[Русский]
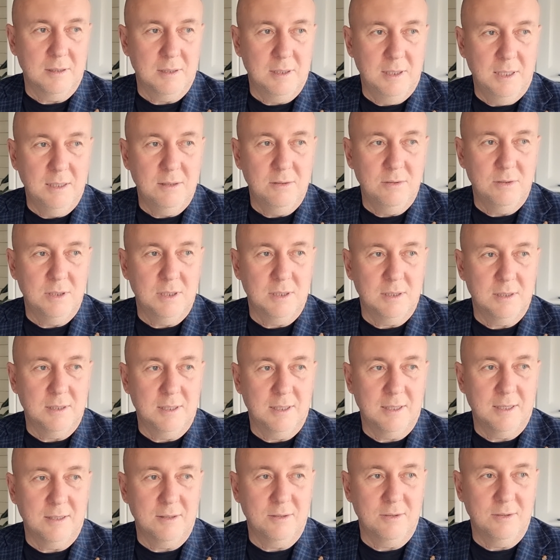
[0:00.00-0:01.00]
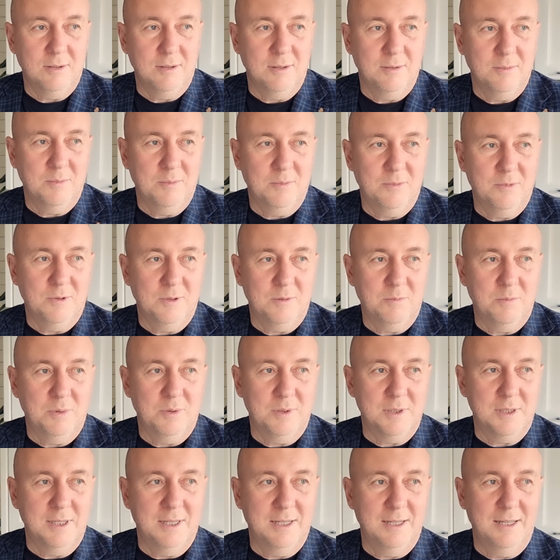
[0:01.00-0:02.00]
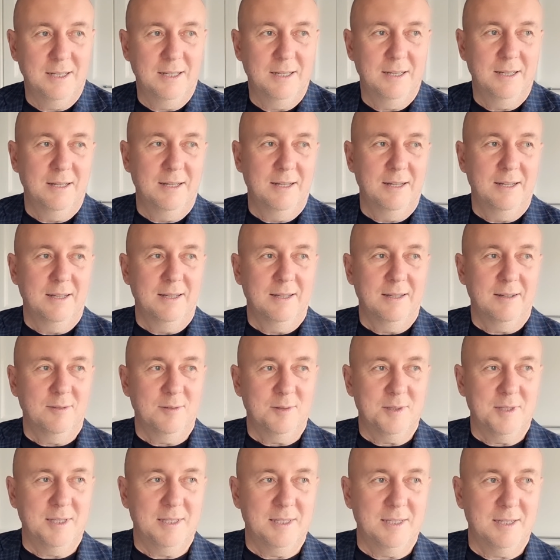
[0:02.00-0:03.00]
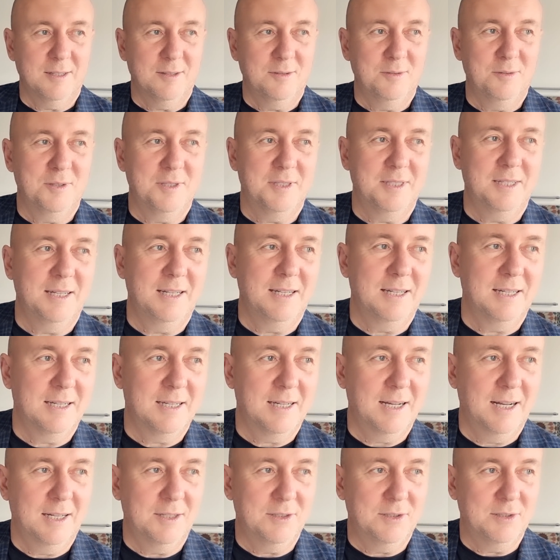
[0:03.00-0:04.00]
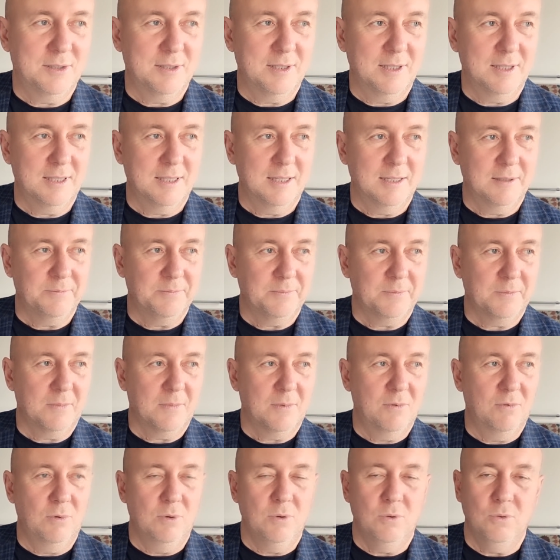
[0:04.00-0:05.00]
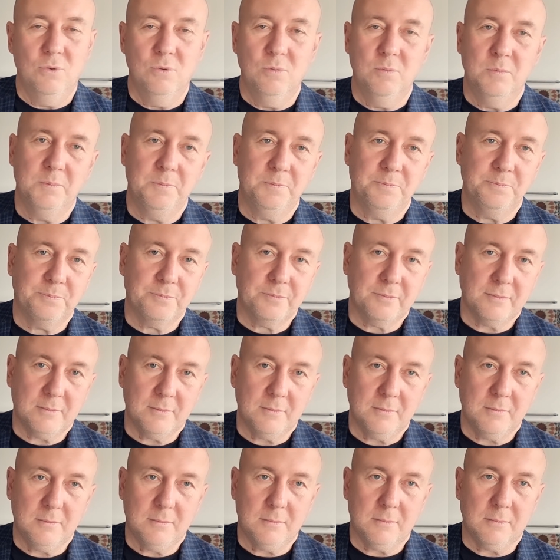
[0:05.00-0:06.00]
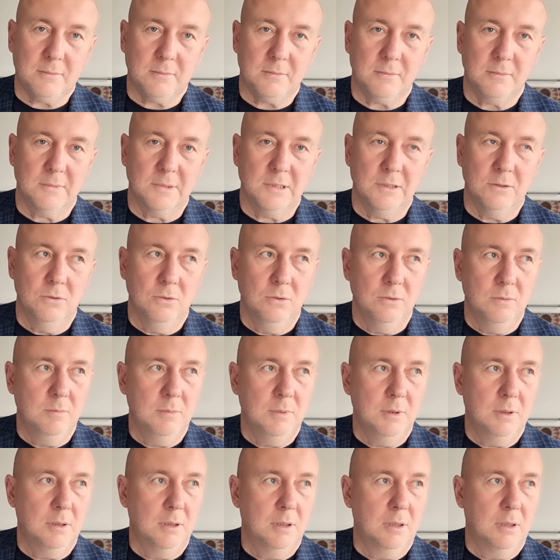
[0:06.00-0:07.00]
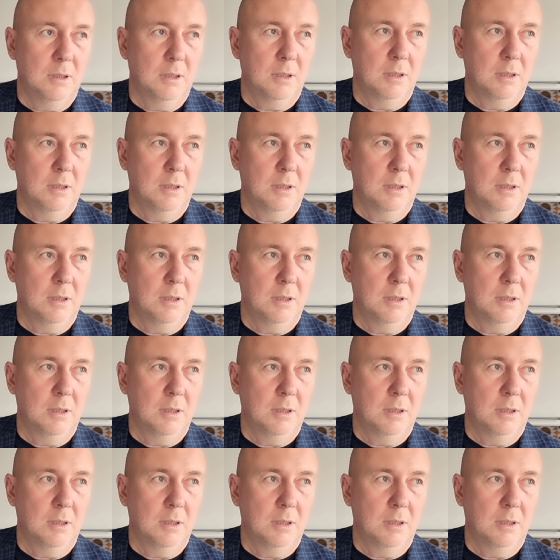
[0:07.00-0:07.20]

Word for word: Следующей стороной, вот после вот этих двух сильных качеств, это твой ум. Ум,